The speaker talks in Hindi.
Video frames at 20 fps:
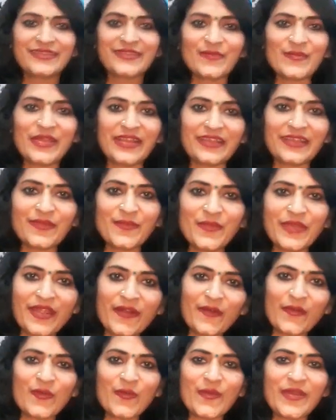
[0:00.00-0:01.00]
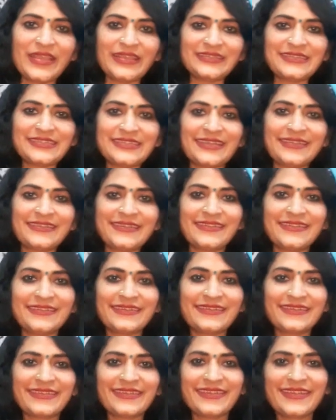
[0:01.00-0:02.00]
फ्रेंड्स वेलकम बैक टू माय चैनल
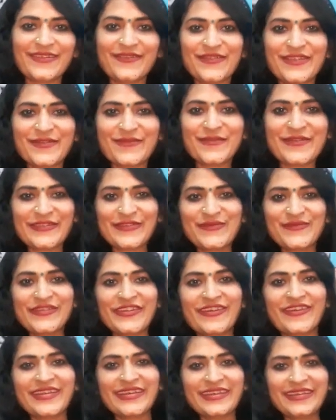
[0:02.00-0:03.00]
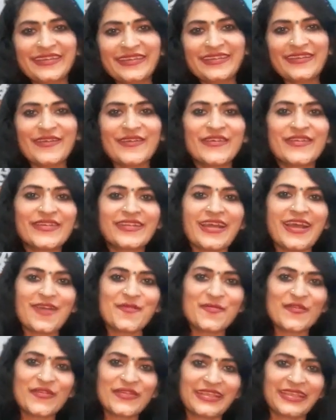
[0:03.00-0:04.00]
रियल वन मधु ब्लॉगर और
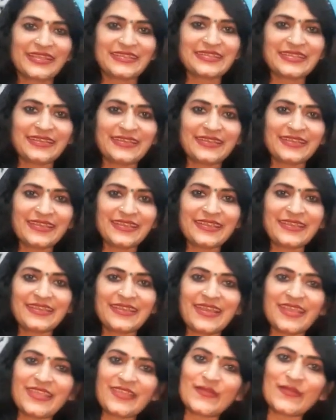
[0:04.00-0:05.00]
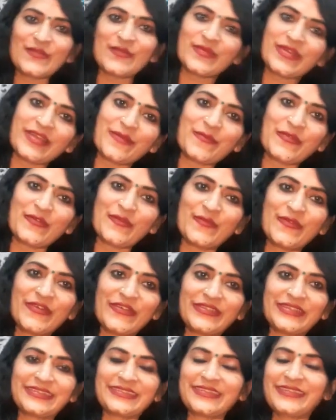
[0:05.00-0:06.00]
आप लोग कैसे हैं आई होप आप लोग
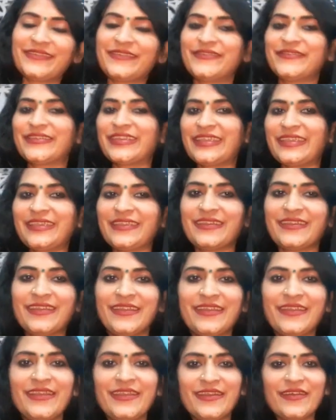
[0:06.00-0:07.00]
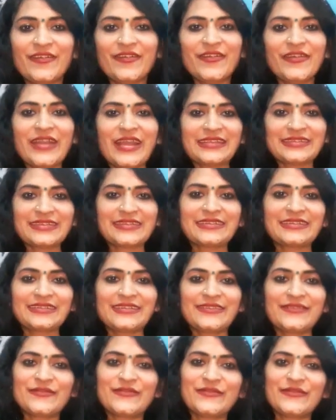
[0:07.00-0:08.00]
बहुत अच्छे होंगे और आशा
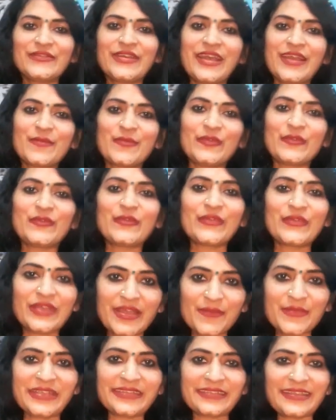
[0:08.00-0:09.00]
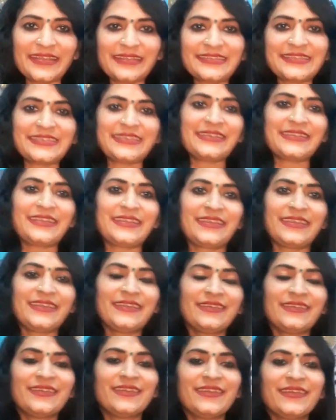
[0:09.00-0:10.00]
करती हूँ आप लोग हमेशा अच्छे
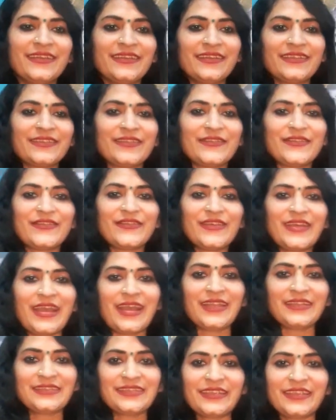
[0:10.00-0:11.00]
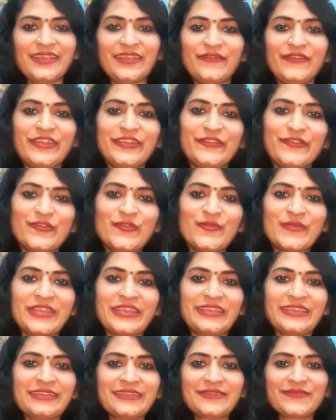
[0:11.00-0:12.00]
रहें तो आज के वीडियो
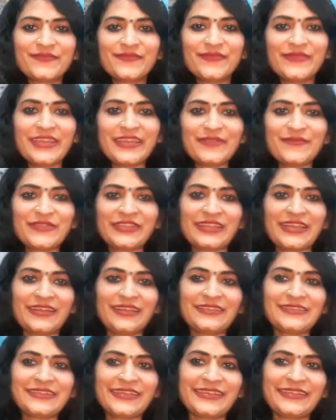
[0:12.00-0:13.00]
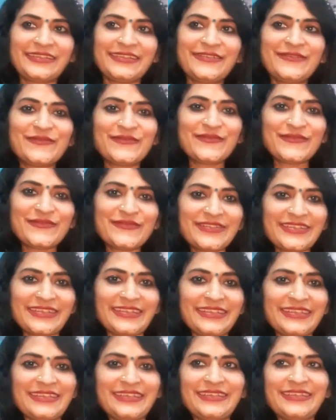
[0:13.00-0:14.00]
में मैं बताना चाहती हूँ
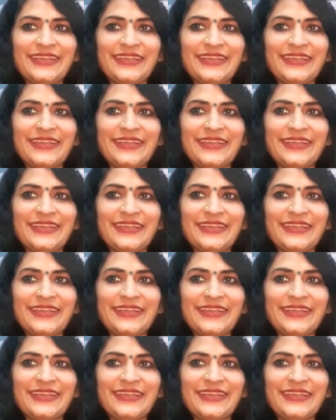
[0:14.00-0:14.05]
कि